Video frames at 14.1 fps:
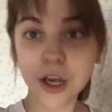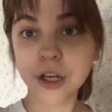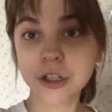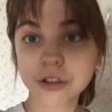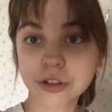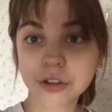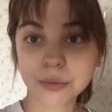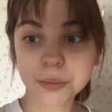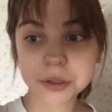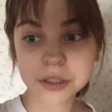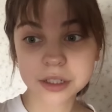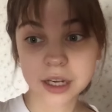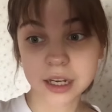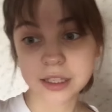чтобы
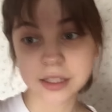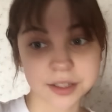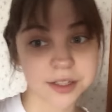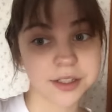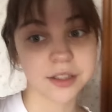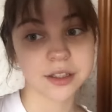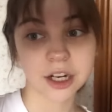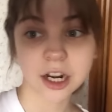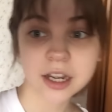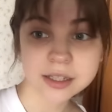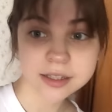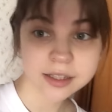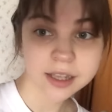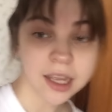сходить один
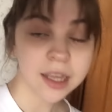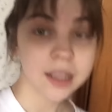раз.